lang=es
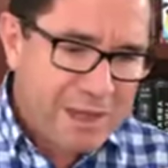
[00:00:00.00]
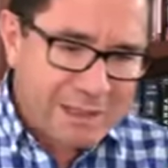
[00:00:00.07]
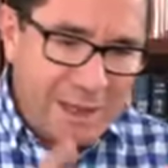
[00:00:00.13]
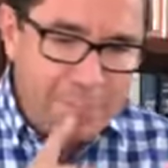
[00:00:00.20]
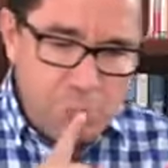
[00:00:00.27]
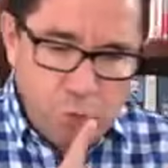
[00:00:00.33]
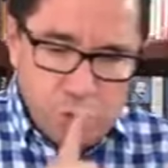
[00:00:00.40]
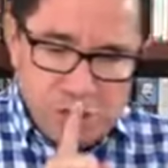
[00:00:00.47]
que
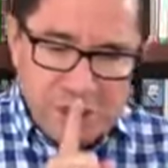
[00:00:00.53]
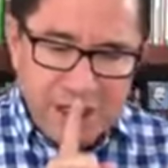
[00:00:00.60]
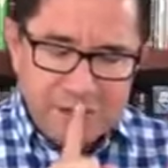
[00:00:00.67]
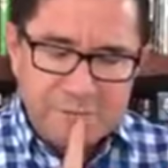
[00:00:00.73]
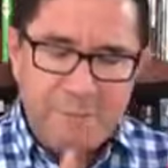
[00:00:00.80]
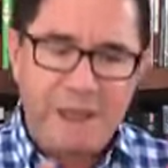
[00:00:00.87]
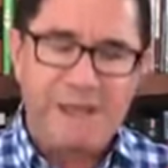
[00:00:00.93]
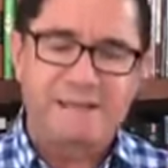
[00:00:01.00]

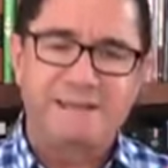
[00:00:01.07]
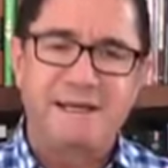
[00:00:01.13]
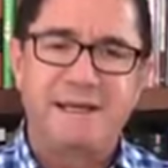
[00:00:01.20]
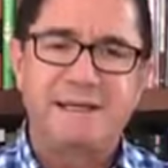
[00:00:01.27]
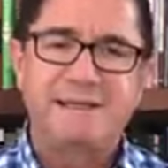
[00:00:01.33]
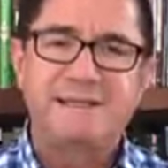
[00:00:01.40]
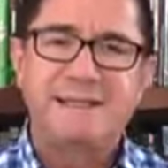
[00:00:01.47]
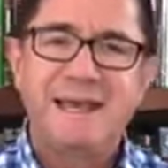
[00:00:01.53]
muchas
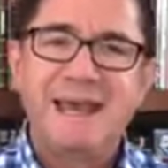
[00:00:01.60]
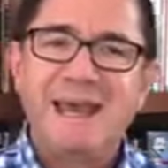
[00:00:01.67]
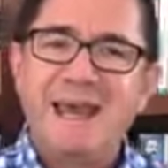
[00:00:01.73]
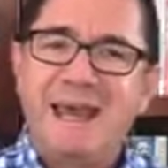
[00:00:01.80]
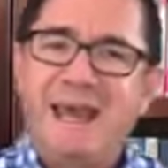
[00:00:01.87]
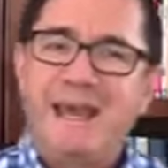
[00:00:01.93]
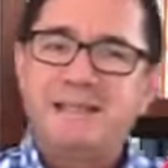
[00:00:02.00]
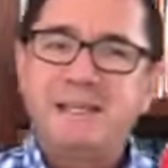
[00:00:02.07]
veces
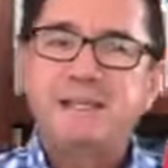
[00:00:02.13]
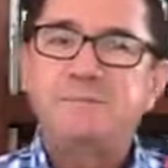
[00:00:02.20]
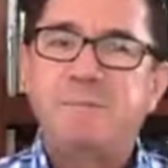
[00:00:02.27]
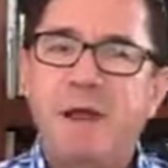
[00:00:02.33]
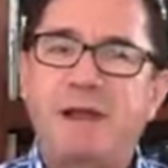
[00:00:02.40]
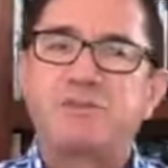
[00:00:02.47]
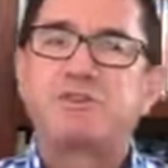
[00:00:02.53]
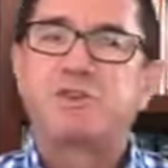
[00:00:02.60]
esas
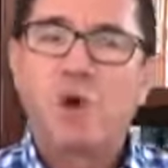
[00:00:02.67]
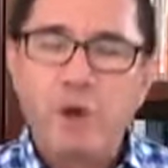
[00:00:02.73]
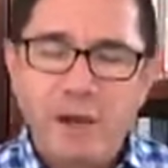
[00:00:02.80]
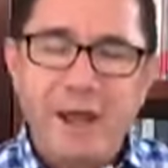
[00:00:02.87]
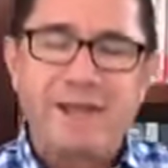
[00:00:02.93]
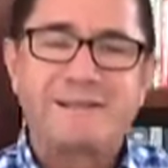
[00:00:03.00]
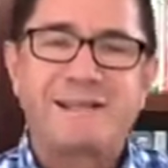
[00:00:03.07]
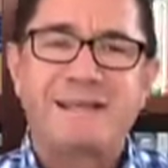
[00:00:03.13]

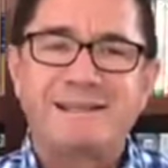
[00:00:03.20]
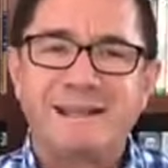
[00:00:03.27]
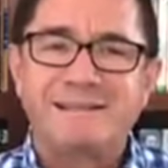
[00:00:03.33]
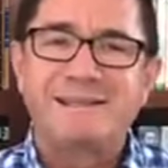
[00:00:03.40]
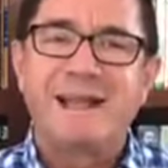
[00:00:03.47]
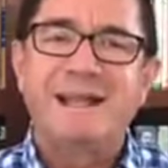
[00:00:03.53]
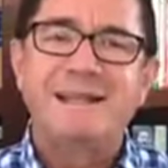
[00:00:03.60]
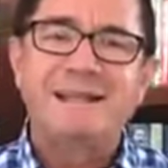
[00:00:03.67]
personas que te
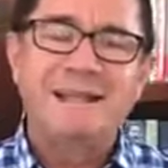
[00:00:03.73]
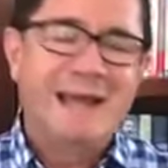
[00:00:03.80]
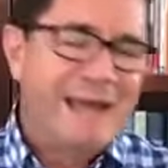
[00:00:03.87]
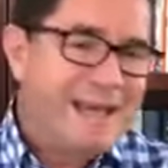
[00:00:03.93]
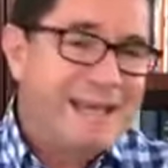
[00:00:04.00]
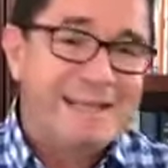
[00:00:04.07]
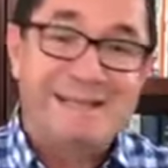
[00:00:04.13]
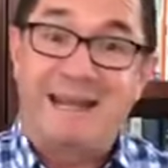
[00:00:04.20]
están
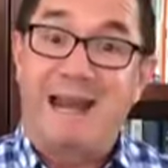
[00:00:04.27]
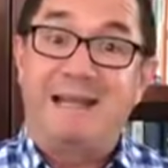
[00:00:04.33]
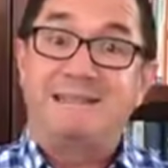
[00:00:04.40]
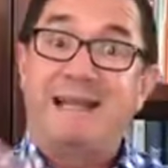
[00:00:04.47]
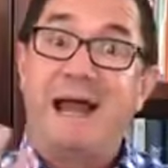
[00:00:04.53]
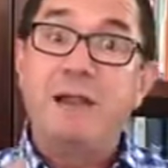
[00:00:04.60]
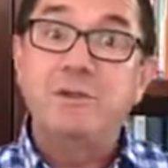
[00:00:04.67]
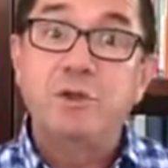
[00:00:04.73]

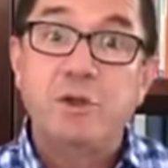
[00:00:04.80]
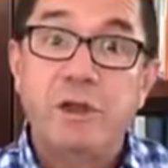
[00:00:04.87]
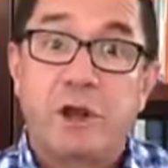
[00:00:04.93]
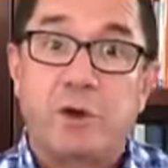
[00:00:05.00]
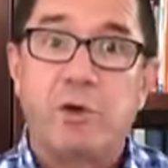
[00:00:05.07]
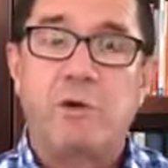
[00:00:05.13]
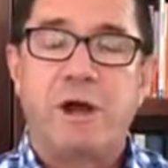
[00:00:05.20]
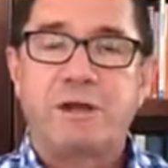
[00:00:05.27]
tratando de
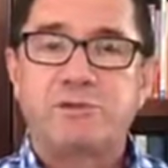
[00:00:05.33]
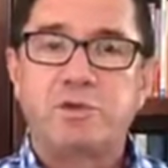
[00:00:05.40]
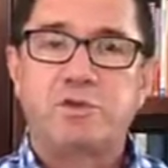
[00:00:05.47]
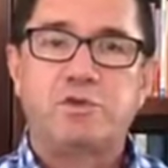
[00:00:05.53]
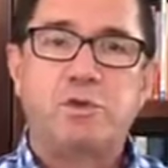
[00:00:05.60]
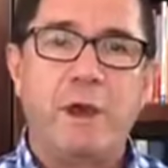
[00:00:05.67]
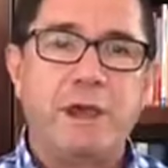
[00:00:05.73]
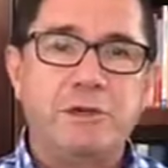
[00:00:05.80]
robar tus
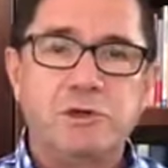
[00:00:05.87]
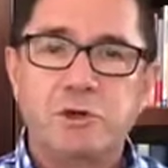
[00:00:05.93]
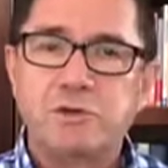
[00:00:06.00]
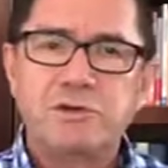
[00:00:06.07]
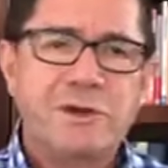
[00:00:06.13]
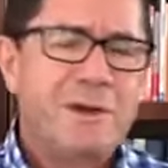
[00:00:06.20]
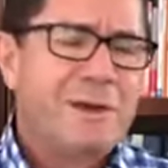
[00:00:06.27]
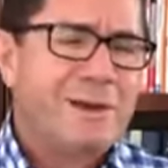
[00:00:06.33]

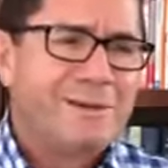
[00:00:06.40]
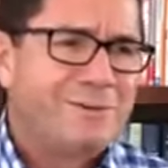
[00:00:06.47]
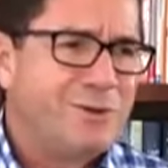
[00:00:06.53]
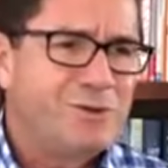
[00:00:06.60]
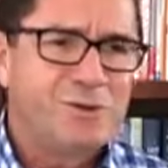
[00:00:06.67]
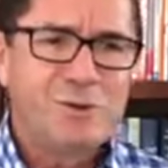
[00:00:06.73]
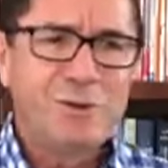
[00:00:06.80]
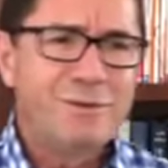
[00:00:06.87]
sueños
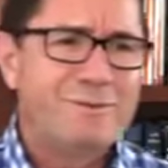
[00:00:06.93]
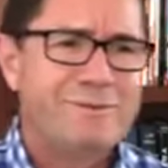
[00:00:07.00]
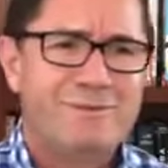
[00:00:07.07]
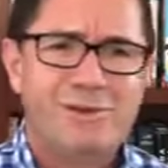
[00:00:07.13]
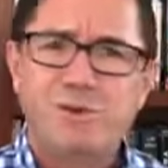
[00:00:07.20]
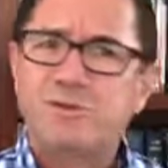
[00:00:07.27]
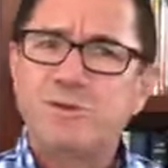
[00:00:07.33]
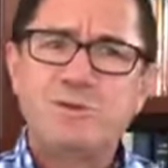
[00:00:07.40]
no son,
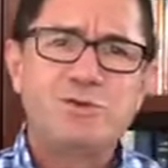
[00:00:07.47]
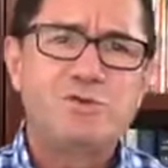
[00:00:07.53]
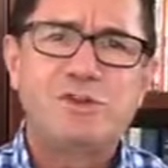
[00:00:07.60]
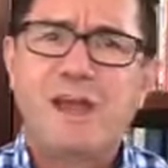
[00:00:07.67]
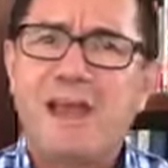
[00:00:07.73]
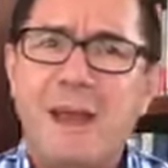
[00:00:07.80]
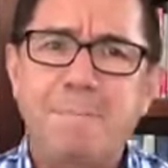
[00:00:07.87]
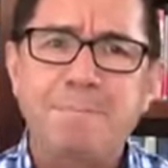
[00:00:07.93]
no son tus
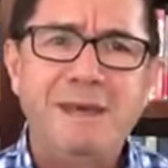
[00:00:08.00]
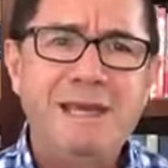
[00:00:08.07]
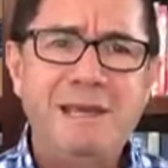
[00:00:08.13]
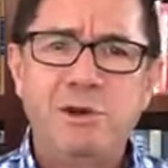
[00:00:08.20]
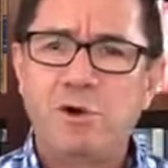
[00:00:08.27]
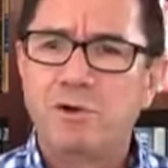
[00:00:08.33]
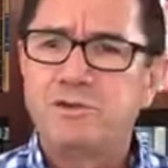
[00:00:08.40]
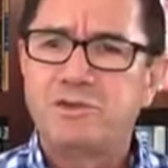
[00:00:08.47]

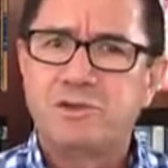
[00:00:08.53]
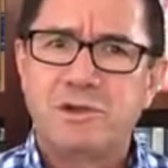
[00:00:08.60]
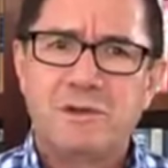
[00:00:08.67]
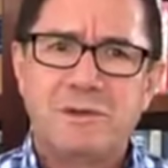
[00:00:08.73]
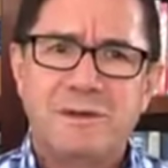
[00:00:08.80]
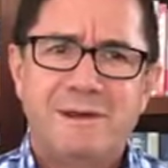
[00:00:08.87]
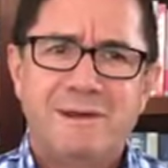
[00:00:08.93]
enemigos,